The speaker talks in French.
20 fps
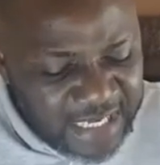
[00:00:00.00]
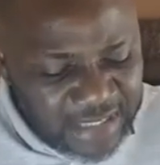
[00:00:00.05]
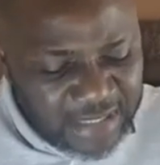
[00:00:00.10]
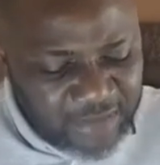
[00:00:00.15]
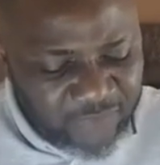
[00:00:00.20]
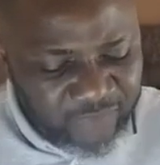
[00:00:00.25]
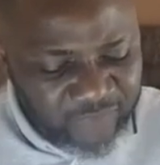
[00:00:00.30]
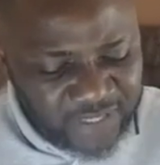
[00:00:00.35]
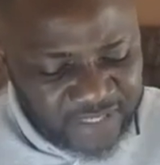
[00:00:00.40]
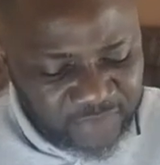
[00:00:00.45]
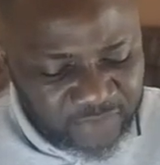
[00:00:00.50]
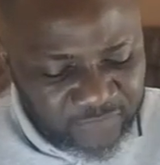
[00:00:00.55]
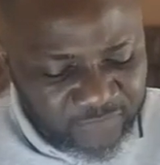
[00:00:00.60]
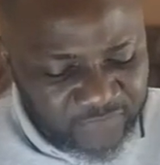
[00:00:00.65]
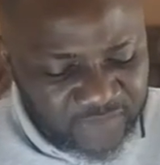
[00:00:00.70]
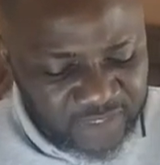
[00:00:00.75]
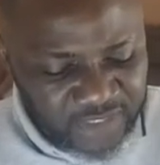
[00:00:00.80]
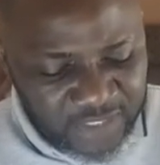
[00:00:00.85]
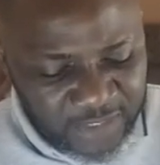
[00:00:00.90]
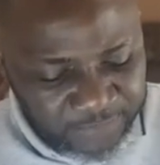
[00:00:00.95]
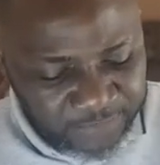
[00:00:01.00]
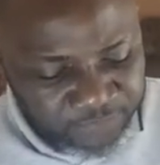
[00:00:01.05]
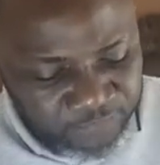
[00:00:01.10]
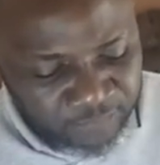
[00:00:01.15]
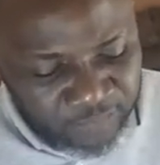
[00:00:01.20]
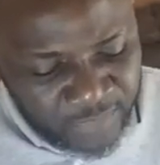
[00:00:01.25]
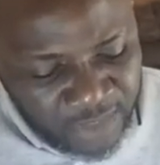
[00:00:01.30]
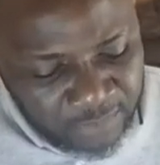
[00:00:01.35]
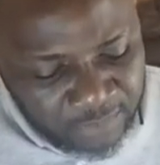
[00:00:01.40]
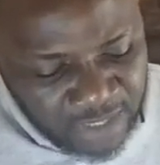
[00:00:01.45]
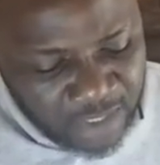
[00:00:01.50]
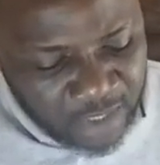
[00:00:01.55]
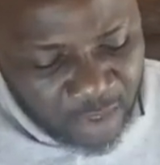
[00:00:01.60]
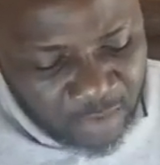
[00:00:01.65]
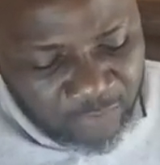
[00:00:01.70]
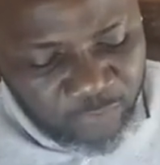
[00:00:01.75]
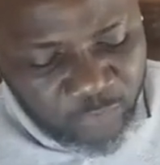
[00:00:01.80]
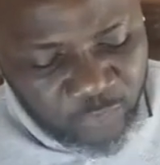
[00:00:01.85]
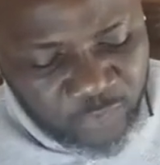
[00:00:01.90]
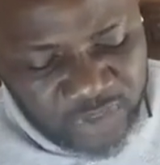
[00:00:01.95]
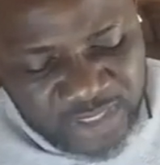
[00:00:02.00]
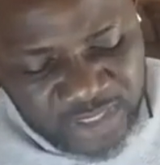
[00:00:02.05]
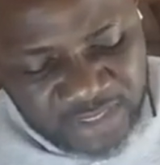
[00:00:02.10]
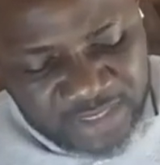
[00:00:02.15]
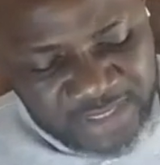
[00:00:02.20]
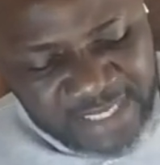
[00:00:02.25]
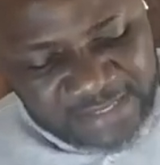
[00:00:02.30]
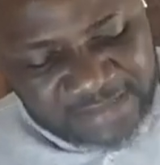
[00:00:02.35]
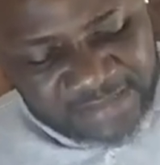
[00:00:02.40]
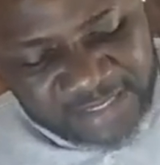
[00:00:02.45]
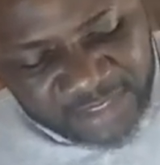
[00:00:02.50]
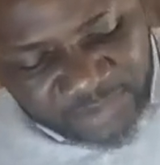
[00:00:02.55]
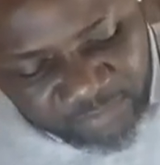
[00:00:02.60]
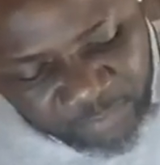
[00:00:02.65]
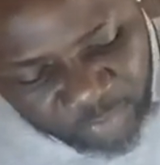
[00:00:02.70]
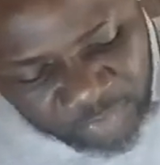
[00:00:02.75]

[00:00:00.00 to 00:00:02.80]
été fait à ce figuier, mais quand vous diriez à cette